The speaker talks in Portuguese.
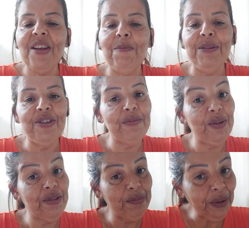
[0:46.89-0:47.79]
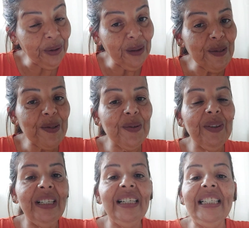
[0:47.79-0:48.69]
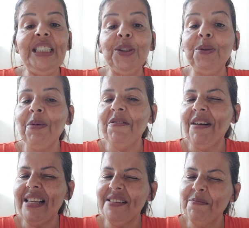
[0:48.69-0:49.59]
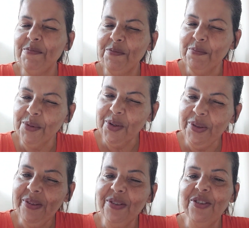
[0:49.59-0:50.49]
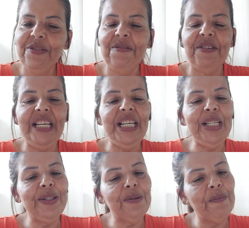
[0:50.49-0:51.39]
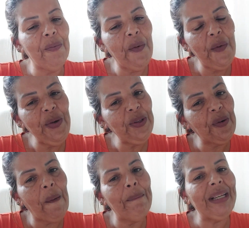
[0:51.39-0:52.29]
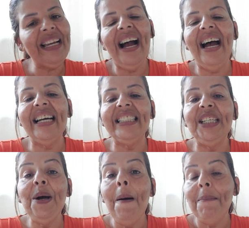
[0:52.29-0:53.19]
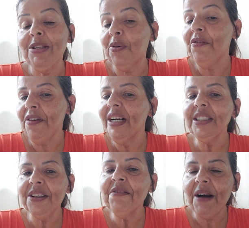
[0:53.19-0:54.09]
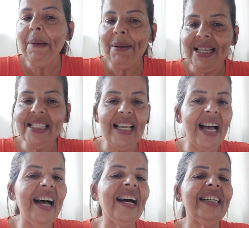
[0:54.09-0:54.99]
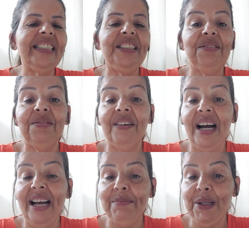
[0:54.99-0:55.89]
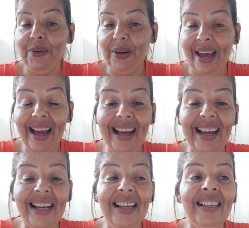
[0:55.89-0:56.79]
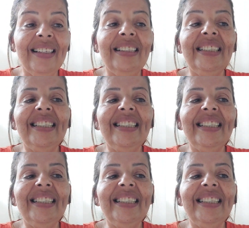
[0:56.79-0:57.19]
Eu perdi meu esposo, estou numa fase muito difícil, muito complicada, mas confiando que vai passar, que vai melhorar.